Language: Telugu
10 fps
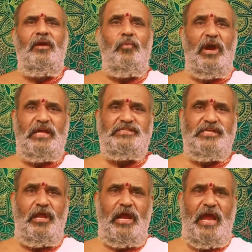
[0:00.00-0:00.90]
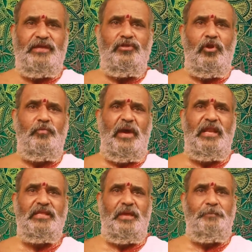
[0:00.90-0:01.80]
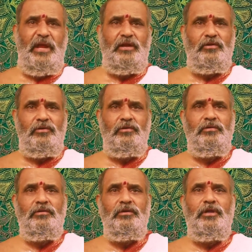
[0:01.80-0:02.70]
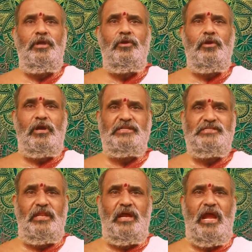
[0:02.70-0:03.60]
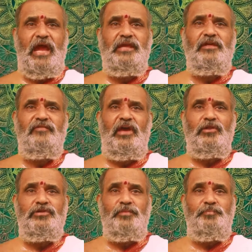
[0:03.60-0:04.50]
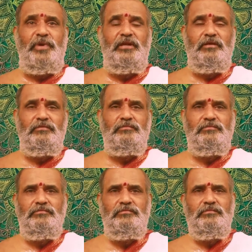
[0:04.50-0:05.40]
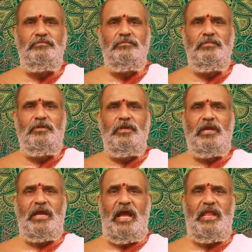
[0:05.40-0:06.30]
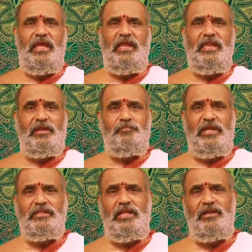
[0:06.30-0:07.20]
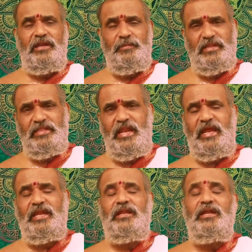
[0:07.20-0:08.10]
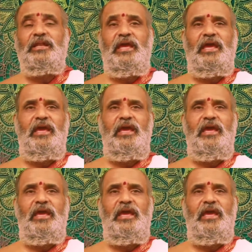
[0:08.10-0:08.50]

ఒక చిలక ఐదు రూపాయలు చెప్పాడు ఇంకొక చిలక ఐదు వేలు చెప్పాడు కానీ నిర్బంధం నిబంధన ఏంటంటే